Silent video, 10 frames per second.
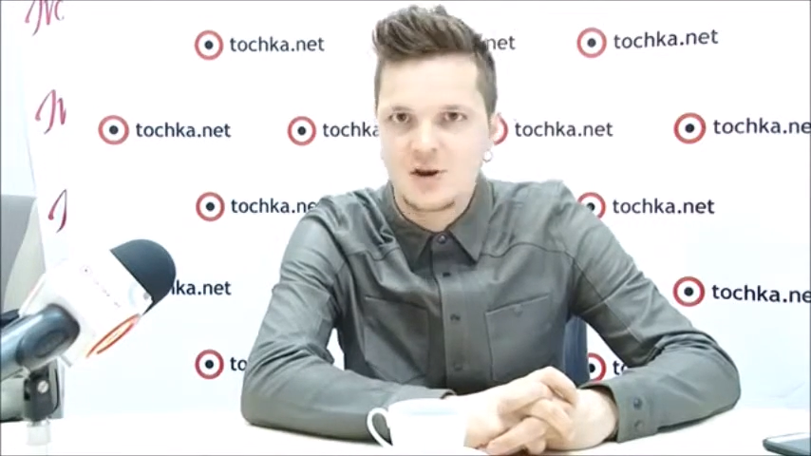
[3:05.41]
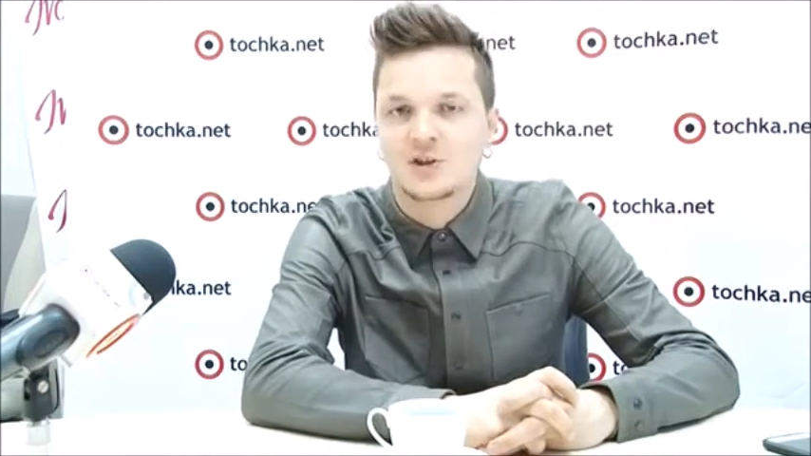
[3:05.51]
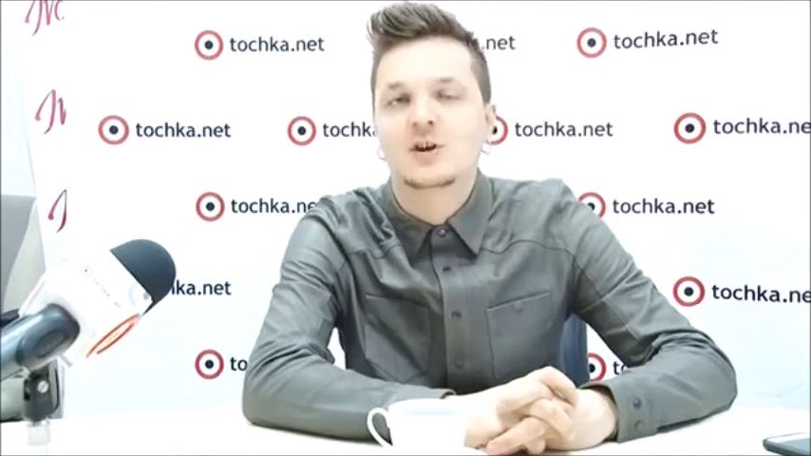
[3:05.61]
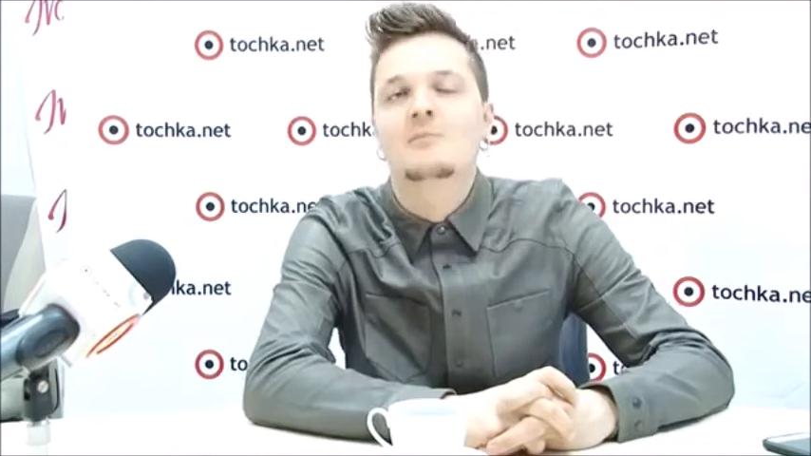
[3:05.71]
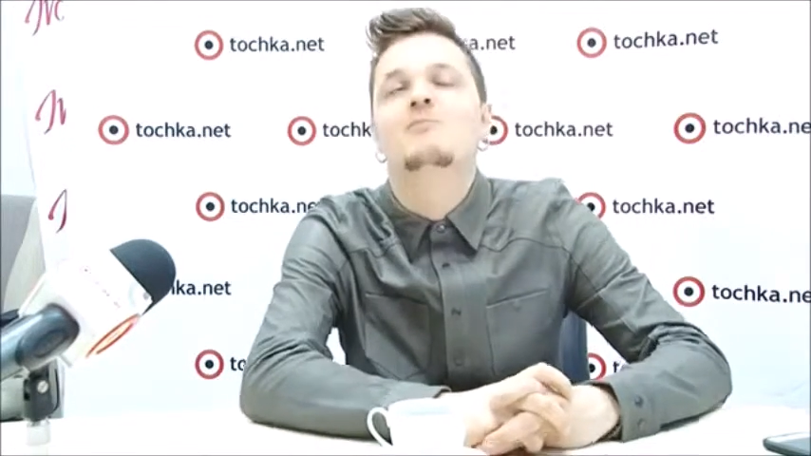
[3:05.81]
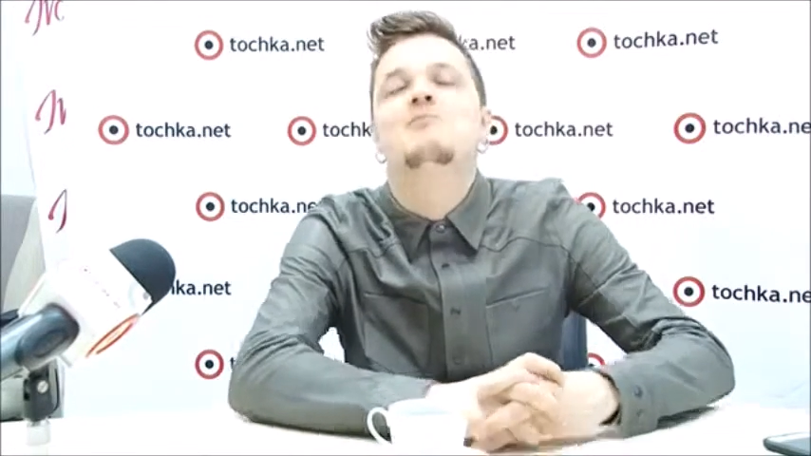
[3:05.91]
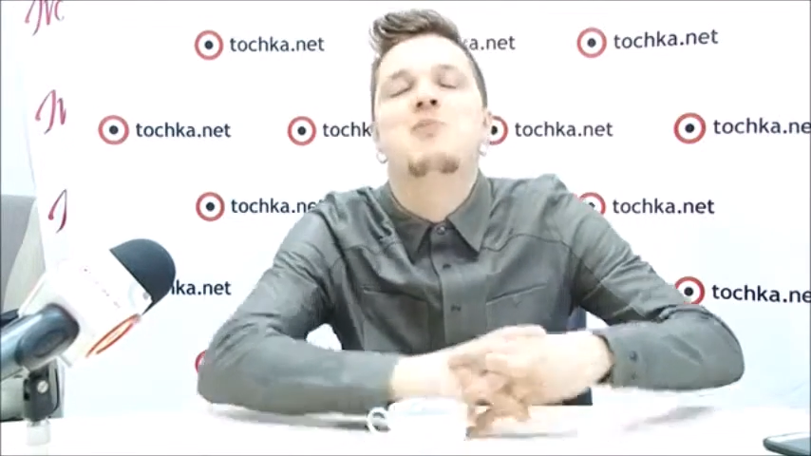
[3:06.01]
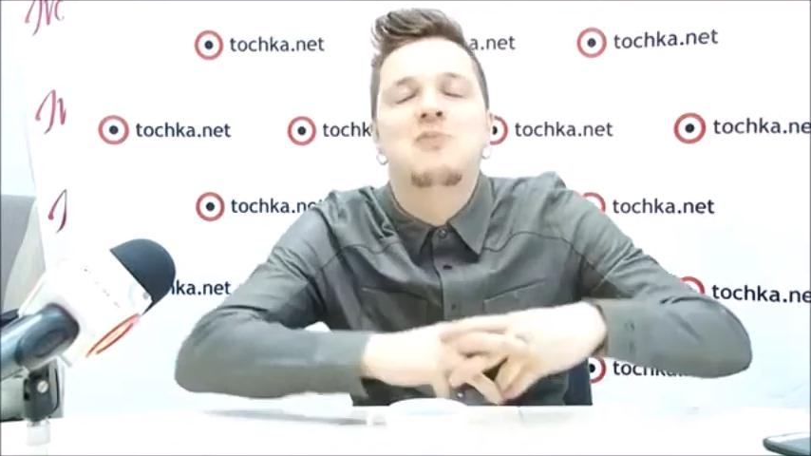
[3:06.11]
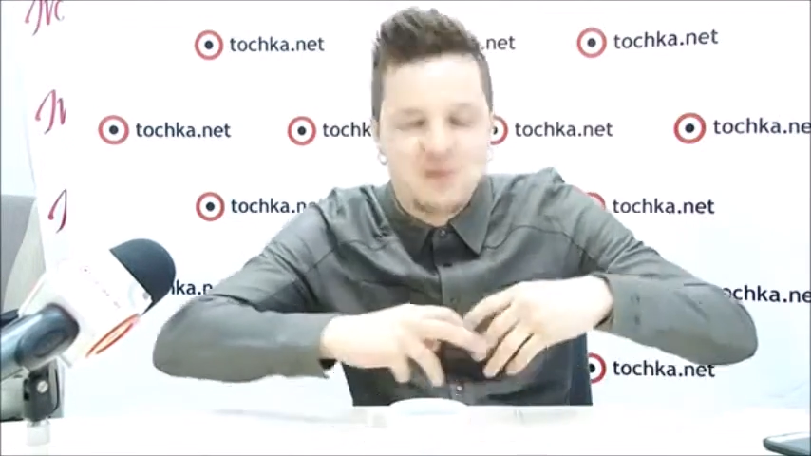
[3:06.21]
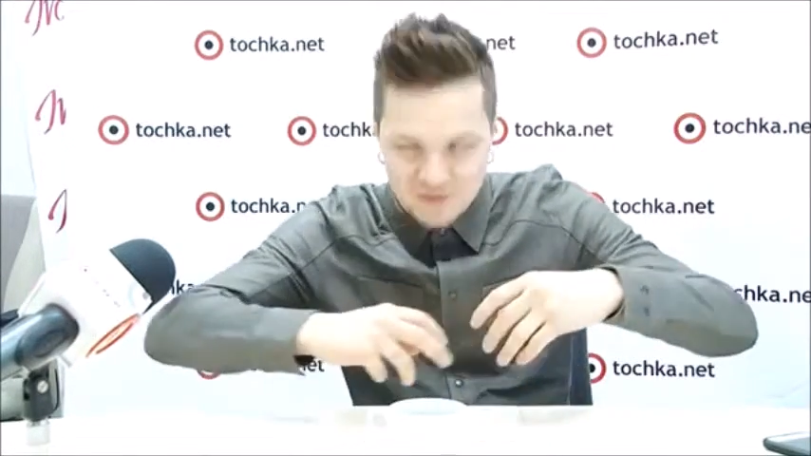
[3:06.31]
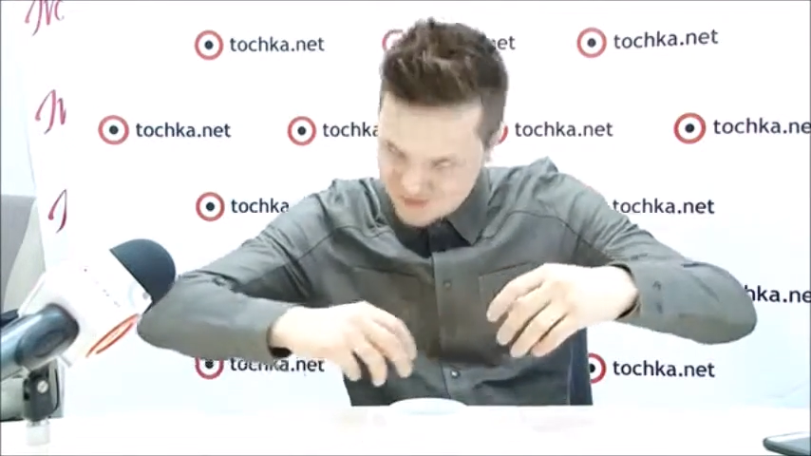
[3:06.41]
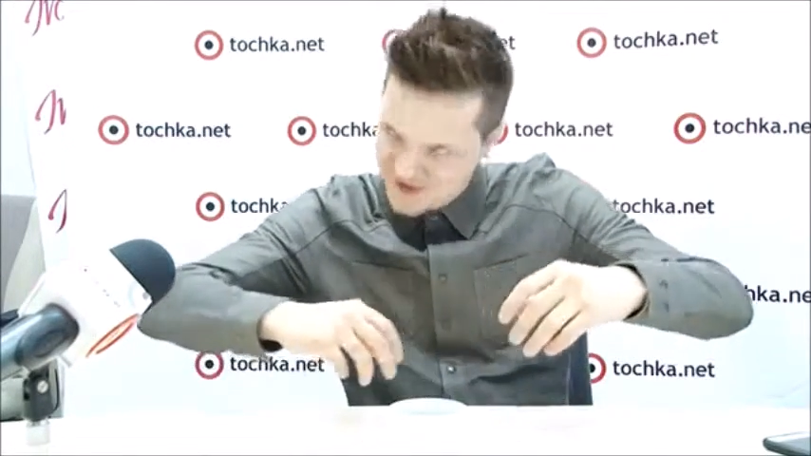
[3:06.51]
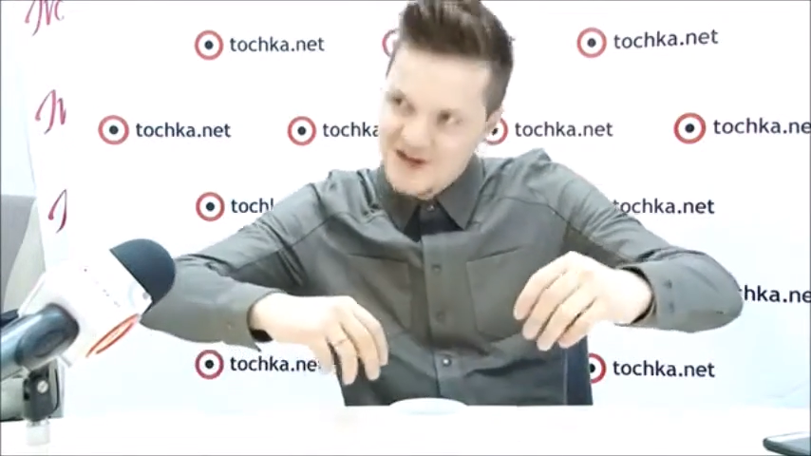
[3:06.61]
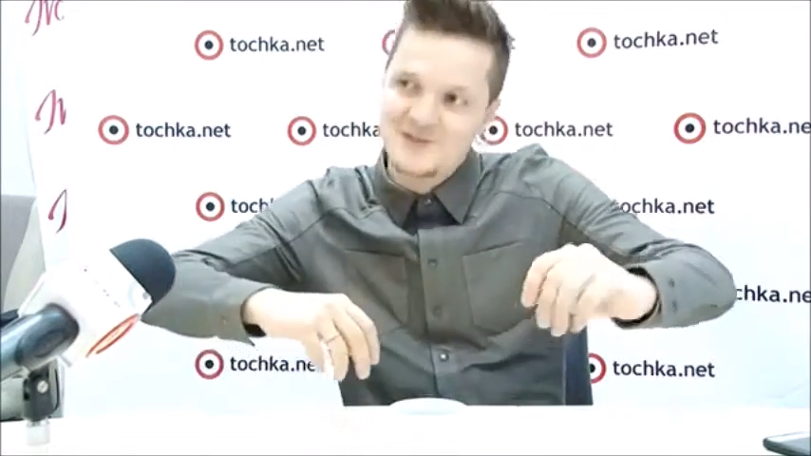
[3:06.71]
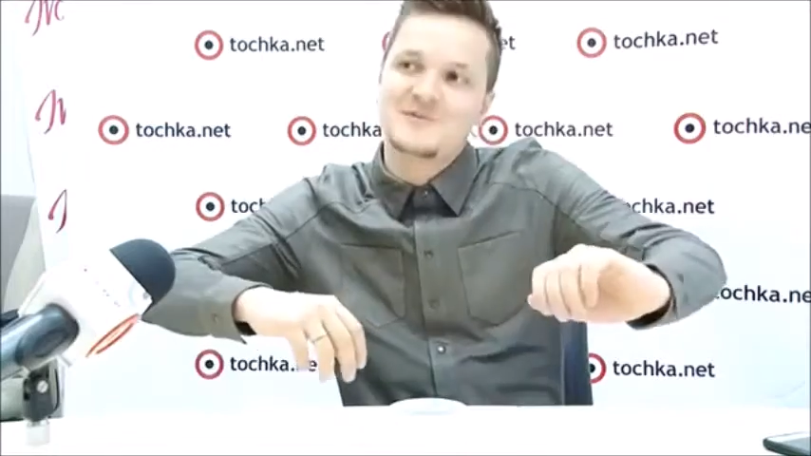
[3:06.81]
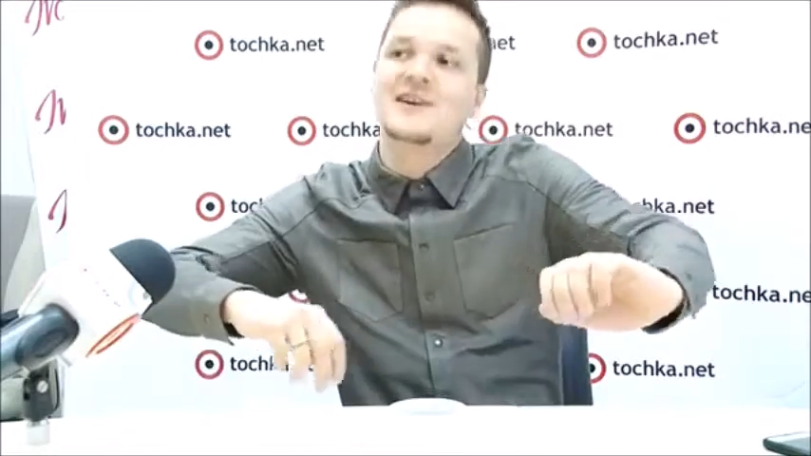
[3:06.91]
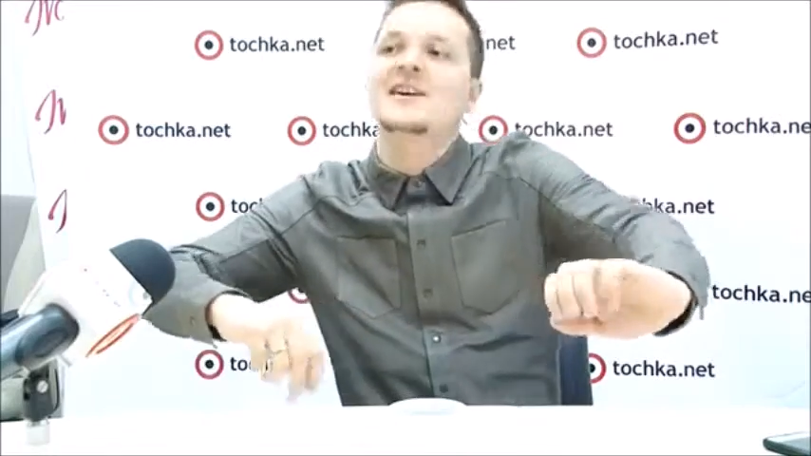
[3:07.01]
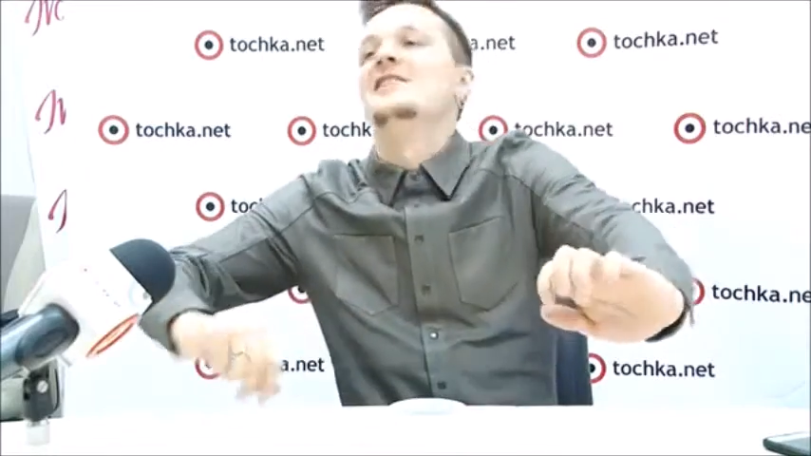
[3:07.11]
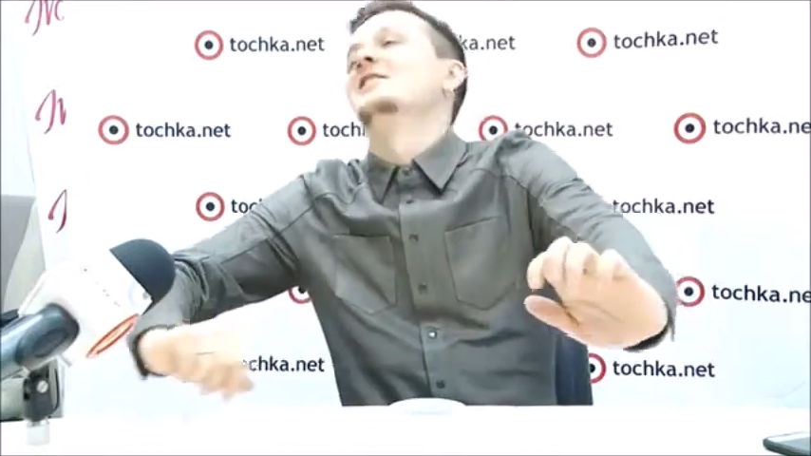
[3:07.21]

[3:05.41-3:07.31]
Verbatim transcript: и так пуф, знаешь, меня